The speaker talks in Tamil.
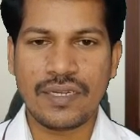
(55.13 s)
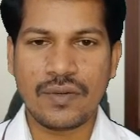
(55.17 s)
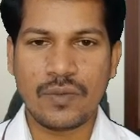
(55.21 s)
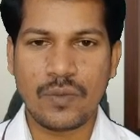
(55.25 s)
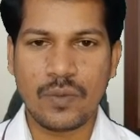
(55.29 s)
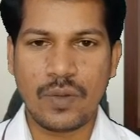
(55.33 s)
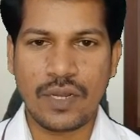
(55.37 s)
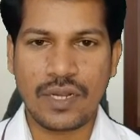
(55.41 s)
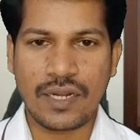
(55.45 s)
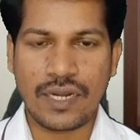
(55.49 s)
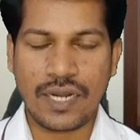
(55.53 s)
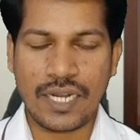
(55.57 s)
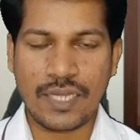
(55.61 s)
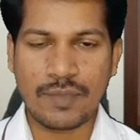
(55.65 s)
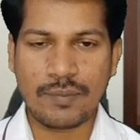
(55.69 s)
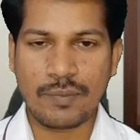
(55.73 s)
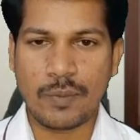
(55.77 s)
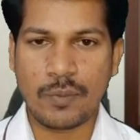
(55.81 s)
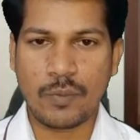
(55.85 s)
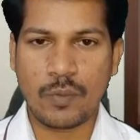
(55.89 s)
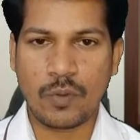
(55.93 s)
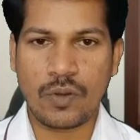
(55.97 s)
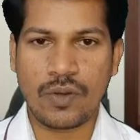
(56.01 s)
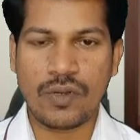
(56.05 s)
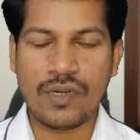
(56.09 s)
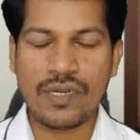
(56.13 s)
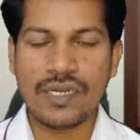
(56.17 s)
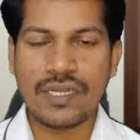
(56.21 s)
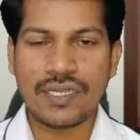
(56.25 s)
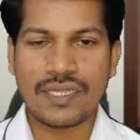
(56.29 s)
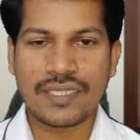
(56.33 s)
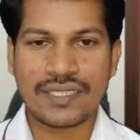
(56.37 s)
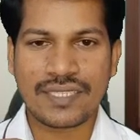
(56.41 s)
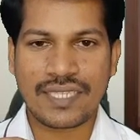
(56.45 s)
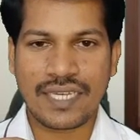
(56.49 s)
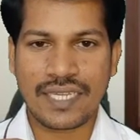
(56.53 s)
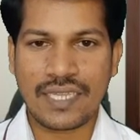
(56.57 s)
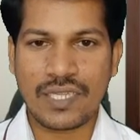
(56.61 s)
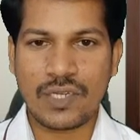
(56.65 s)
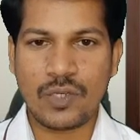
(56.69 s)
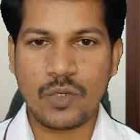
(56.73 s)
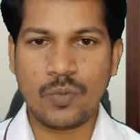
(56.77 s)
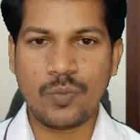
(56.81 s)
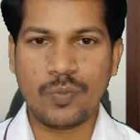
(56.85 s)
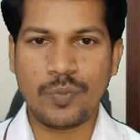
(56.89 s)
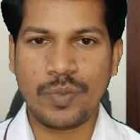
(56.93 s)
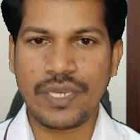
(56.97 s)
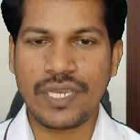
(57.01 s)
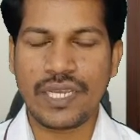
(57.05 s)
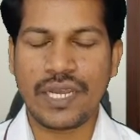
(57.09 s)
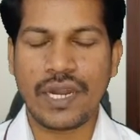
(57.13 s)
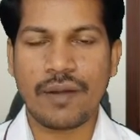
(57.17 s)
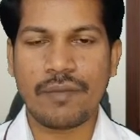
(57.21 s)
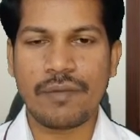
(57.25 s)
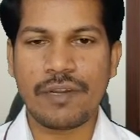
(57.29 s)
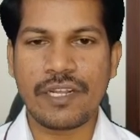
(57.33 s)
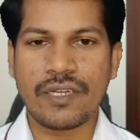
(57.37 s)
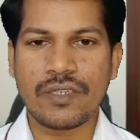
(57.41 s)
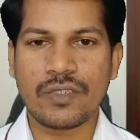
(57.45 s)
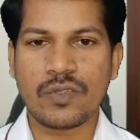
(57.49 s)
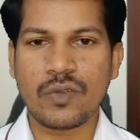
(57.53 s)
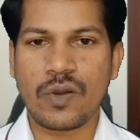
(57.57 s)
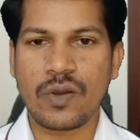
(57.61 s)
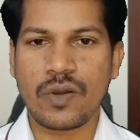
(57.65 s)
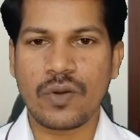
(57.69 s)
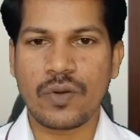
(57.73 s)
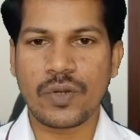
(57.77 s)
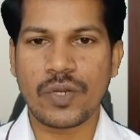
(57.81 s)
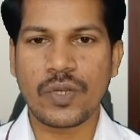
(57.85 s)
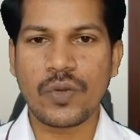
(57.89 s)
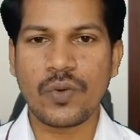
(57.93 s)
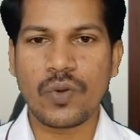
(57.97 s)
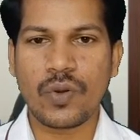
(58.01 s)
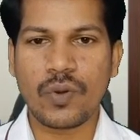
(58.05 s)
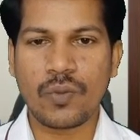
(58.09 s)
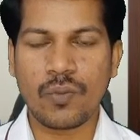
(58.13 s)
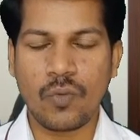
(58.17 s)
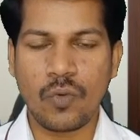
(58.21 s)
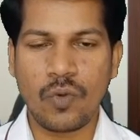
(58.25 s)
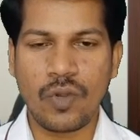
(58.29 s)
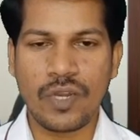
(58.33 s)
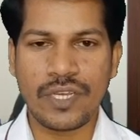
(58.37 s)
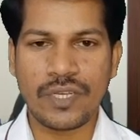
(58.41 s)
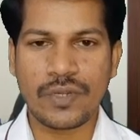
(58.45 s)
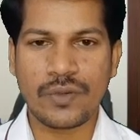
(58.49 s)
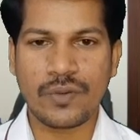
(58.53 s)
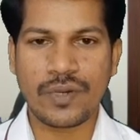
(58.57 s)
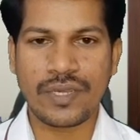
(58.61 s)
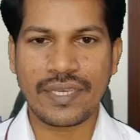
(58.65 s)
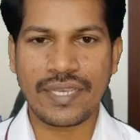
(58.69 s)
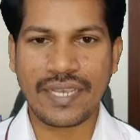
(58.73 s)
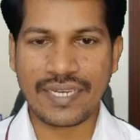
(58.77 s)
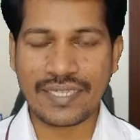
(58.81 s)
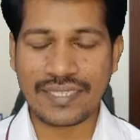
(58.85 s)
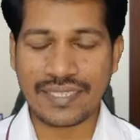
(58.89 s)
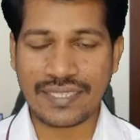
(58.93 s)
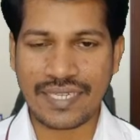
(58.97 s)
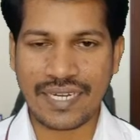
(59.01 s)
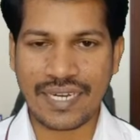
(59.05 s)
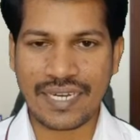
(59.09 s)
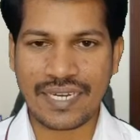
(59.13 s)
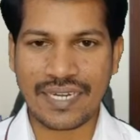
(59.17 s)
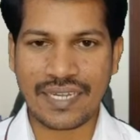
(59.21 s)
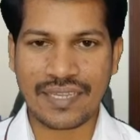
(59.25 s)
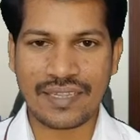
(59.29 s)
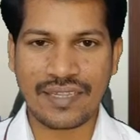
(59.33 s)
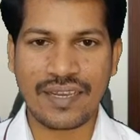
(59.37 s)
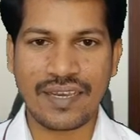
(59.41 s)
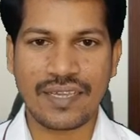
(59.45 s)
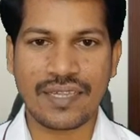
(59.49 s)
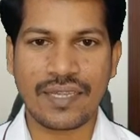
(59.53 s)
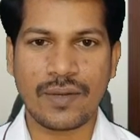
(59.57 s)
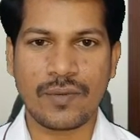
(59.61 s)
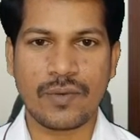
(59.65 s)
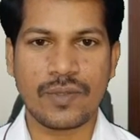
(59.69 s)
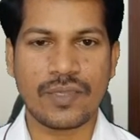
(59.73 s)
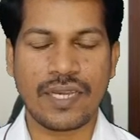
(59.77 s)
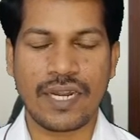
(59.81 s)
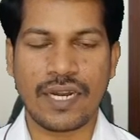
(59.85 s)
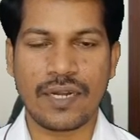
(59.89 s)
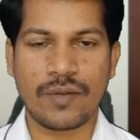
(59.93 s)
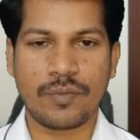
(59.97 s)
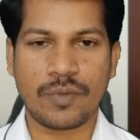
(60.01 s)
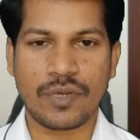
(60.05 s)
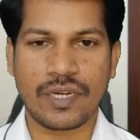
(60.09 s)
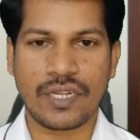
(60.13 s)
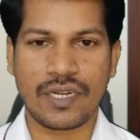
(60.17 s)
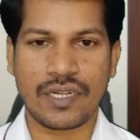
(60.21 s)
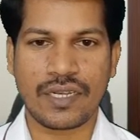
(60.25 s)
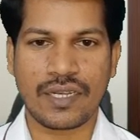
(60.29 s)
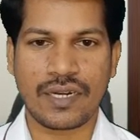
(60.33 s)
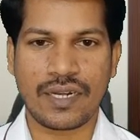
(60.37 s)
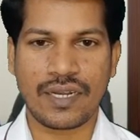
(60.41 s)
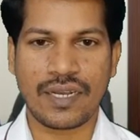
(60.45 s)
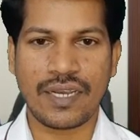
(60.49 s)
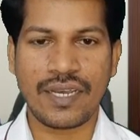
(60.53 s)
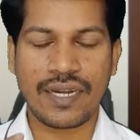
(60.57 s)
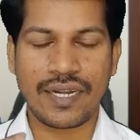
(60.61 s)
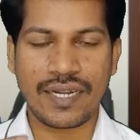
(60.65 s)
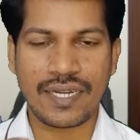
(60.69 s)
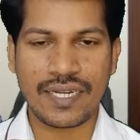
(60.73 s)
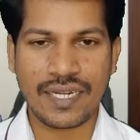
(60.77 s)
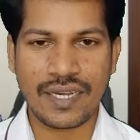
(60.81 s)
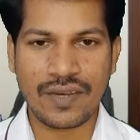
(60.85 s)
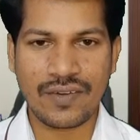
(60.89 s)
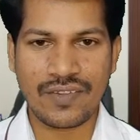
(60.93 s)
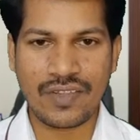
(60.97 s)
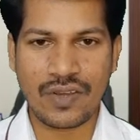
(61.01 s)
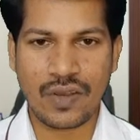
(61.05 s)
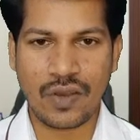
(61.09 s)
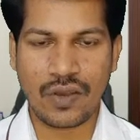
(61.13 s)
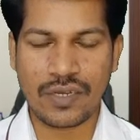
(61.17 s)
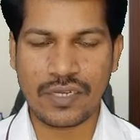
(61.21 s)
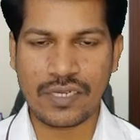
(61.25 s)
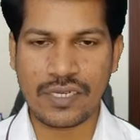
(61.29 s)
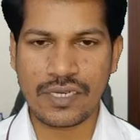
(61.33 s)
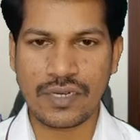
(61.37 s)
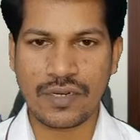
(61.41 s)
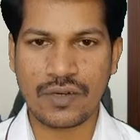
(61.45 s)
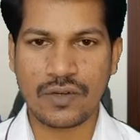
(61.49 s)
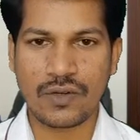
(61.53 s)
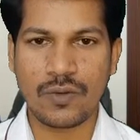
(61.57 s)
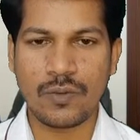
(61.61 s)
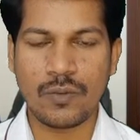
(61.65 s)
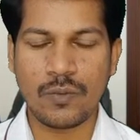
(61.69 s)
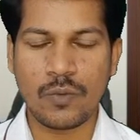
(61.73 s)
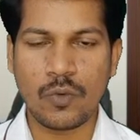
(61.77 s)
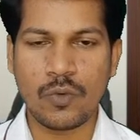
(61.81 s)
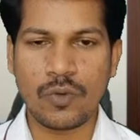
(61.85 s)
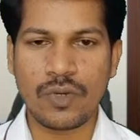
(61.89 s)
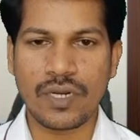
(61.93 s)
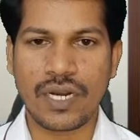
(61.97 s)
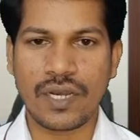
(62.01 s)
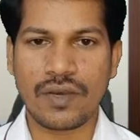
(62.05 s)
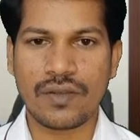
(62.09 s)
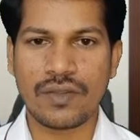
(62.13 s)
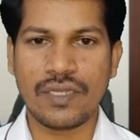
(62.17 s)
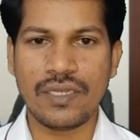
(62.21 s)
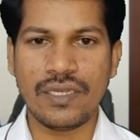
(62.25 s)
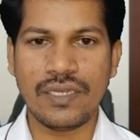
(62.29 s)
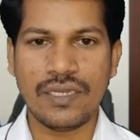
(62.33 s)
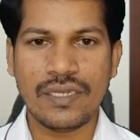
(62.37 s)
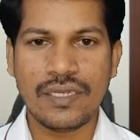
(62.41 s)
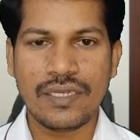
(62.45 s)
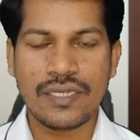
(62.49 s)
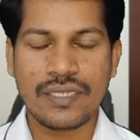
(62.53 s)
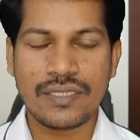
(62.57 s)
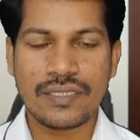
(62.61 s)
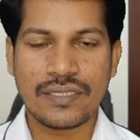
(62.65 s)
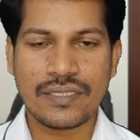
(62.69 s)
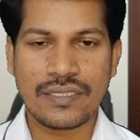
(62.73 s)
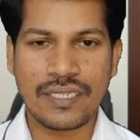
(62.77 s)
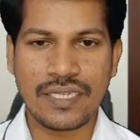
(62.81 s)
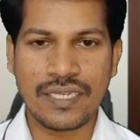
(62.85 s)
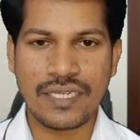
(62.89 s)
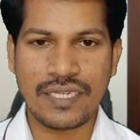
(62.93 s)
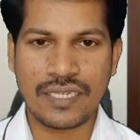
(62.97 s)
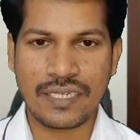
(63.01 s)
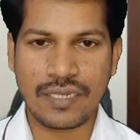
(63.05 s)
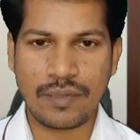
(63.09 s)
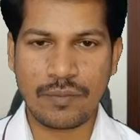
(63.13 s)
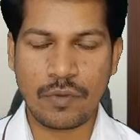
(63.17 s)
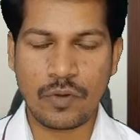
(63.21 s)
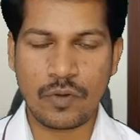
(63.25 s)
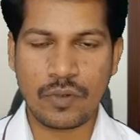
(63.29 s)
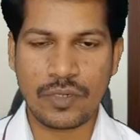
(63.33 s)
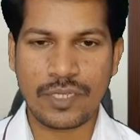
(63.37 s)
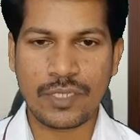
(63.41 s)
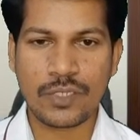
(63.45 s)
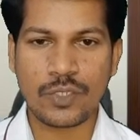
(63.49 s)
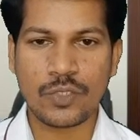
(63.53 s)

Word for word: உள்ள கலப்பு பொருள் சதகுப்பை அப்படின்னு சொல்லக்கூடிய ஒரு மூலிகையோட எக்ஸ்ட்ராக்டை தான் அதில் வந்து ஆட் பண்ணியிருக்கிறாங்க ரெண்டாவது ஆயில் இருக்கும் மூன்றாவது சீனி நம்மளுடைய